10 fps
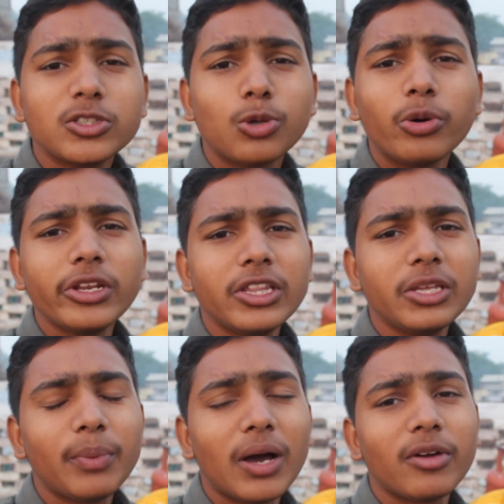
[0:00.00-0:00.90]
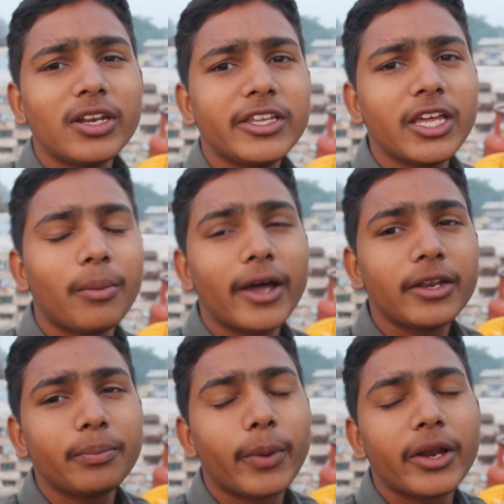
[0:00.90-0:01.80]
छोटी दीपावली की
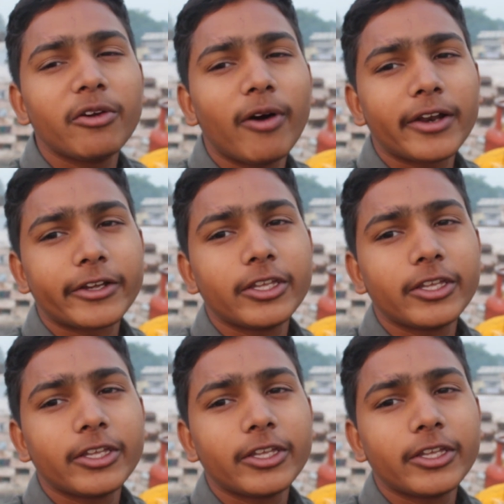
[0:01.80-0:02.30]
हमारी परिवार